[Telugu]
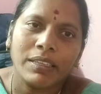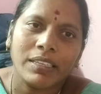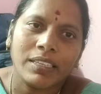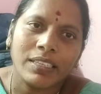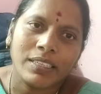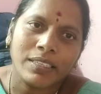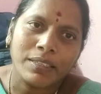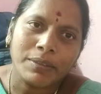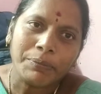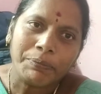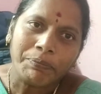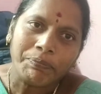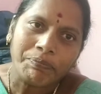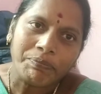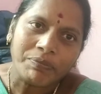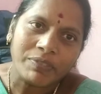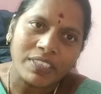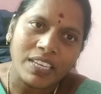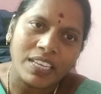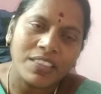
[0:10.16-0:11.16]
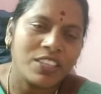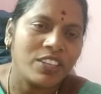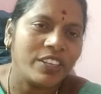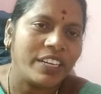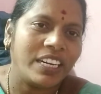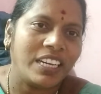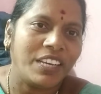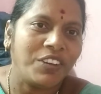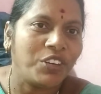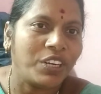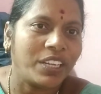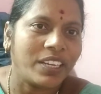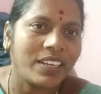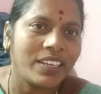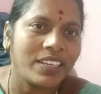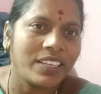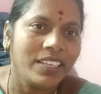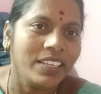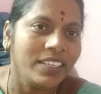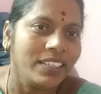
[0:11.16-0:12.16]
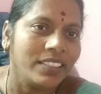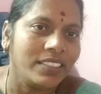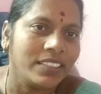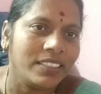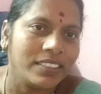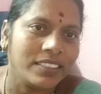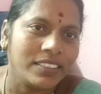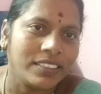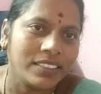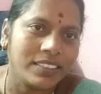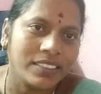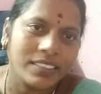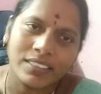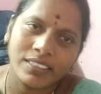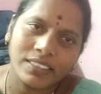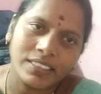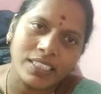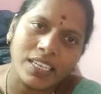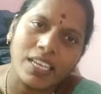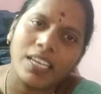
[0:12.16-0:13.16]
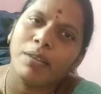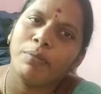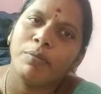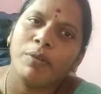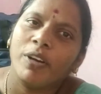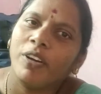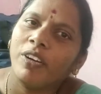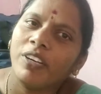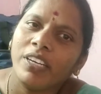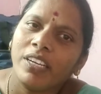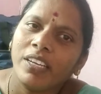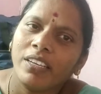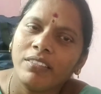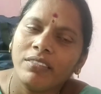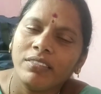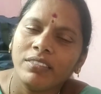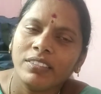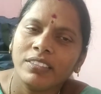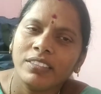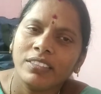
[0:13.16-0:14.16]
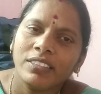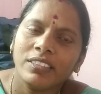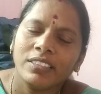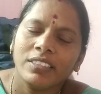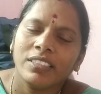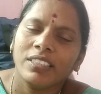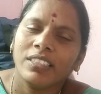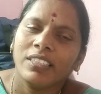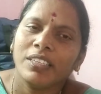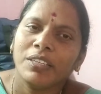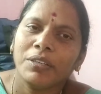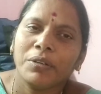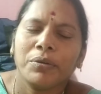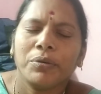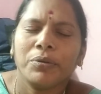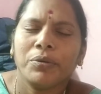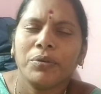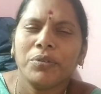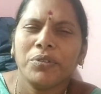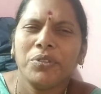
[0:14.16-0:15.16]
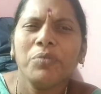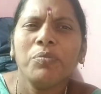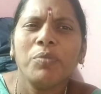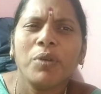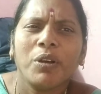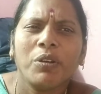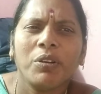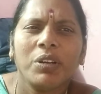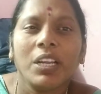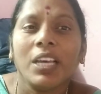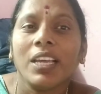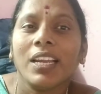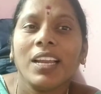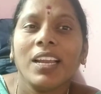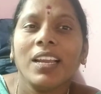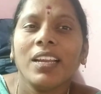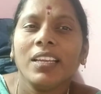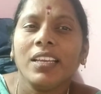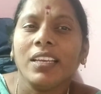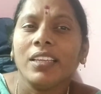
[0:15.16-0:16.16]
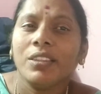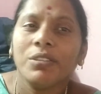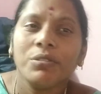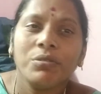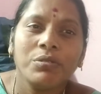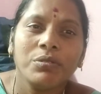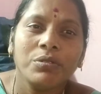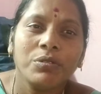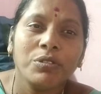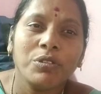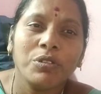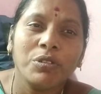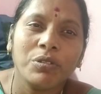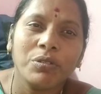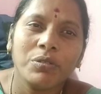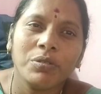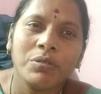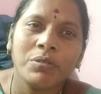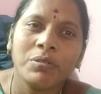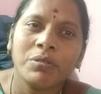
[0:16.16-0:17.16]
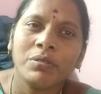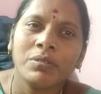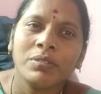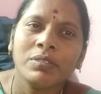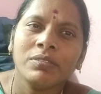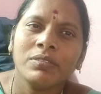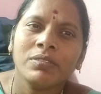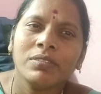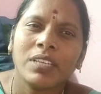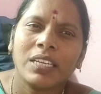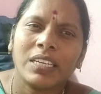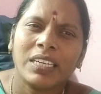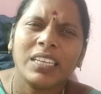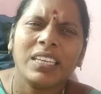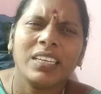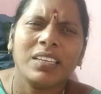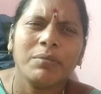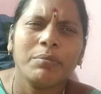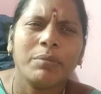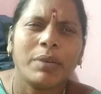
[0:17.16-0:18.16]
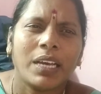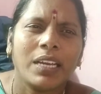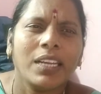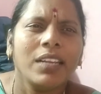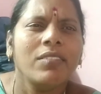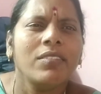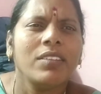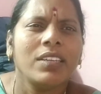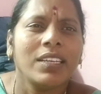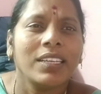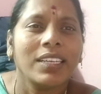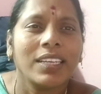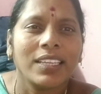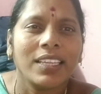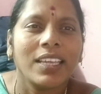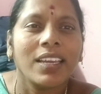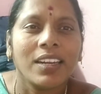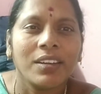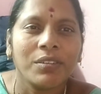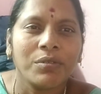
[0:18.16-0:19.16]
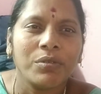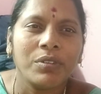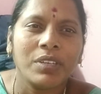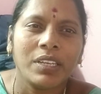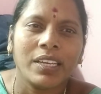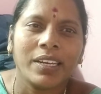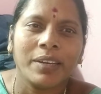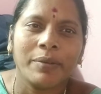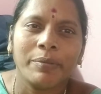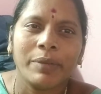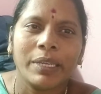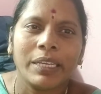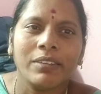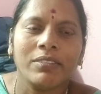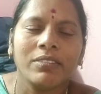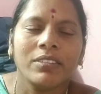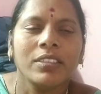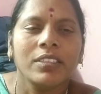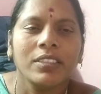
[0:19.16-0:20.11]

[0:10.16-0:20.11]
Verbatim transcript: um, అందరూ ఎలా ఉన్నారండి చాలా బాగుంటారు రోజు బాగున్నారా అని ఎందుకు అడగటం బాగానే ఉంటాం కదా అనుకుంటారా మీరు